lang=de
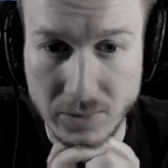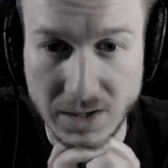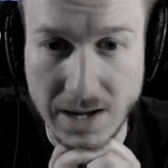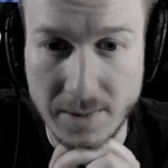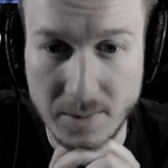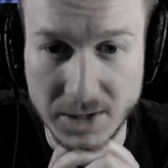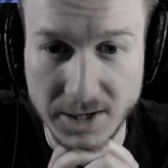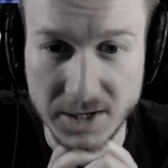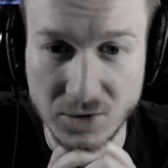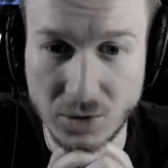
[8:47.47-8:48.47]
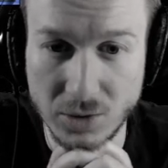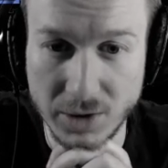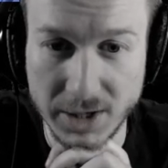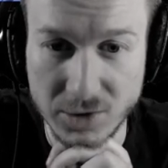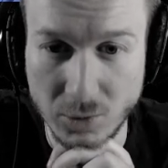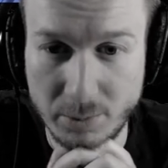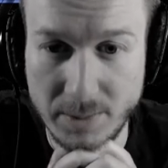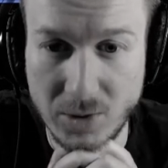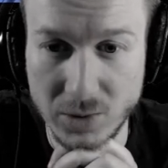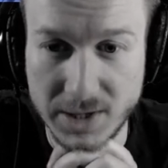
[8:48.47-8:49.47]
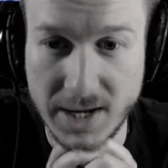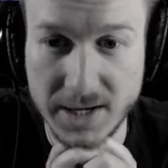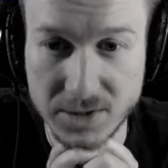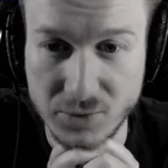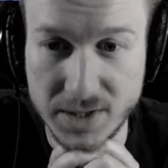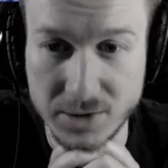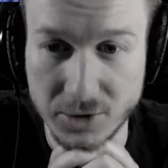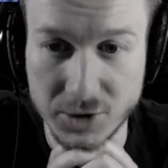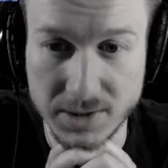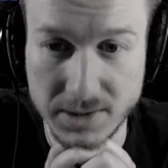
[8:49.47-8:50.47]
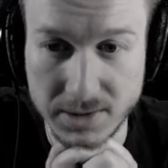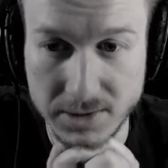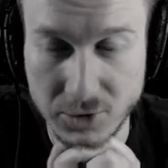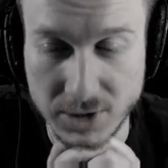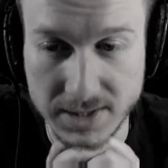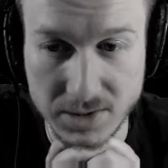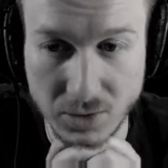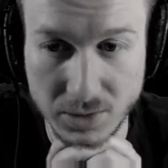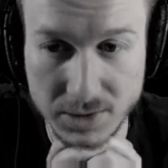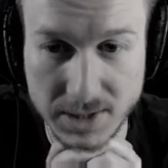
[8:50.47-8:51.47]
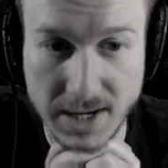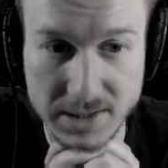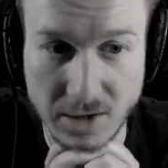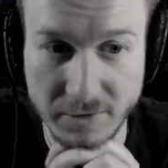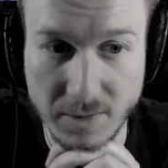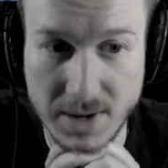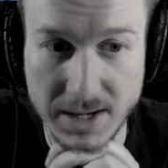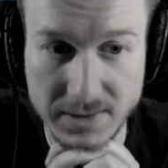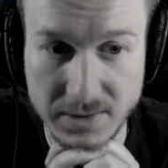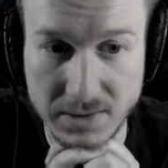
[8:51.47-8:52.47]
Ich habe mich Richtung, Richtung Bibliotheks-Research-Station zuerst aufgemacht.